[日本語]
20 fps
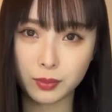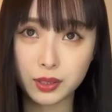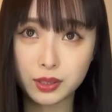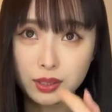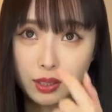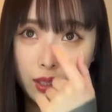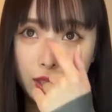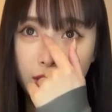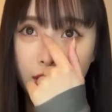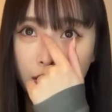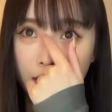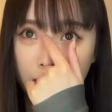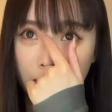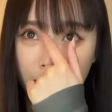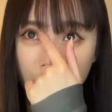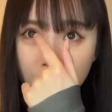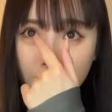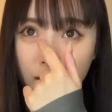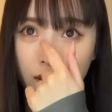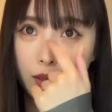めっちゃ来て
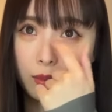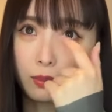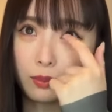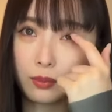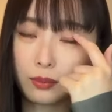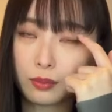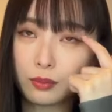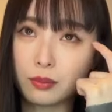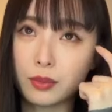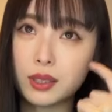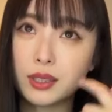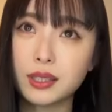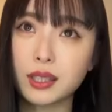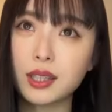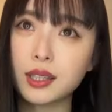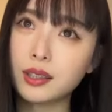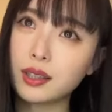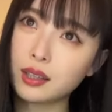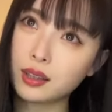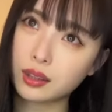てめっ
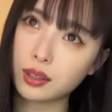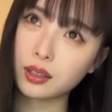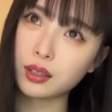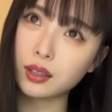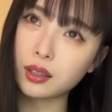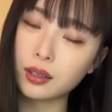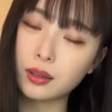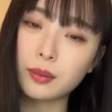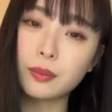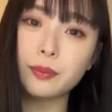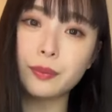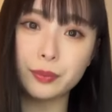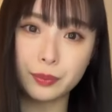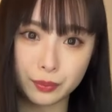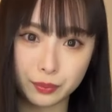ちゃ来てて